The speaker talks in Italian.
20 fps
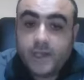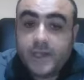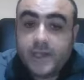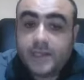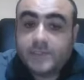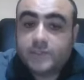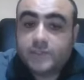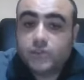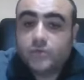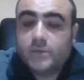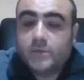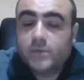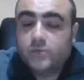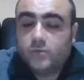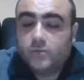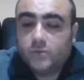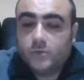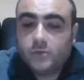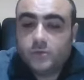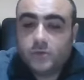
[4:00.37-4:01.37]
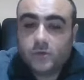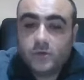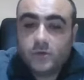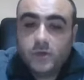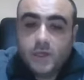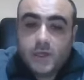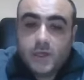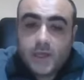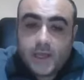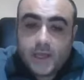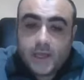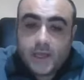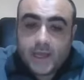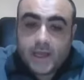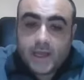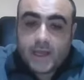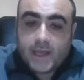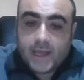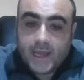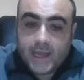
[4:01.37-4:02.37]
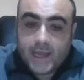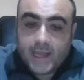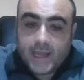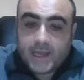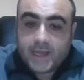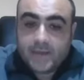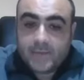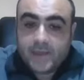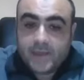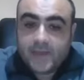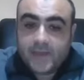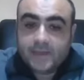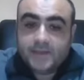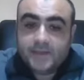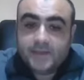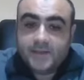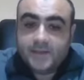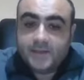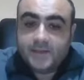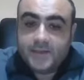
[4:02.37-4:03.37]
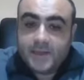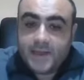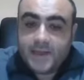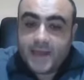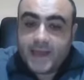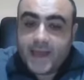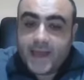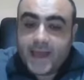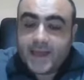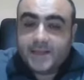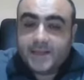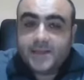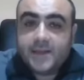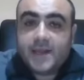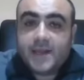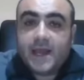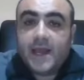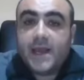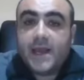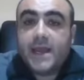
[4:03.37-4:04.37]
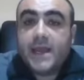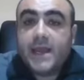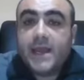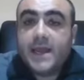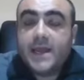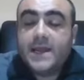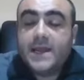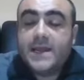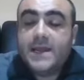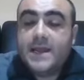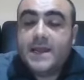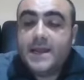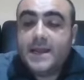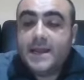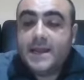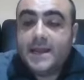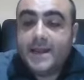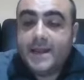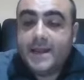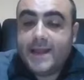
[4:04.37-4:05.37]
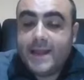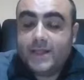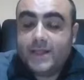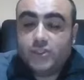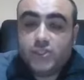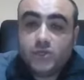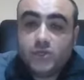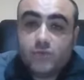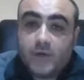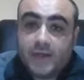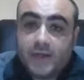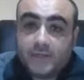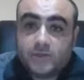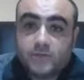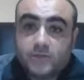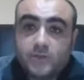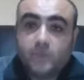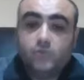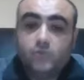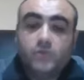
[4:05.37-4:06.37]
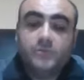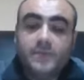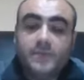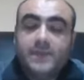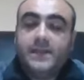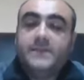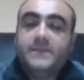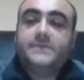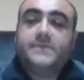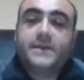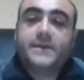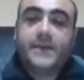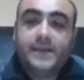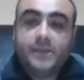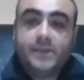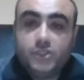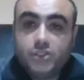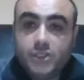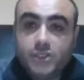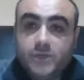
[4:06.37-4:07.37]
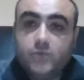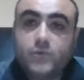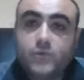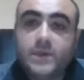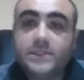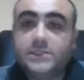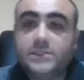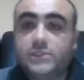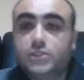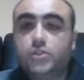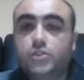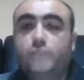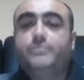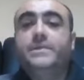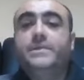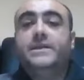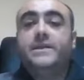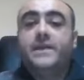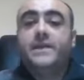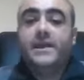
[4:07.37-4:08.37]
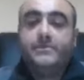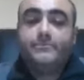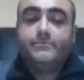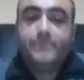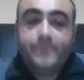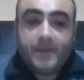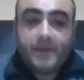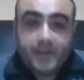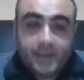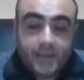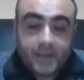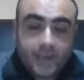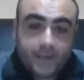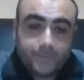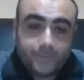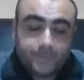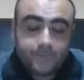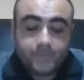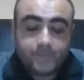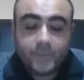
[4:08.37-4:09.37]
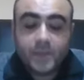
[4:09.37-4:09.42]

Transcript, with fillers: e soprattutto elementi di etica e legge 4 del 2013. Questo perché? Perché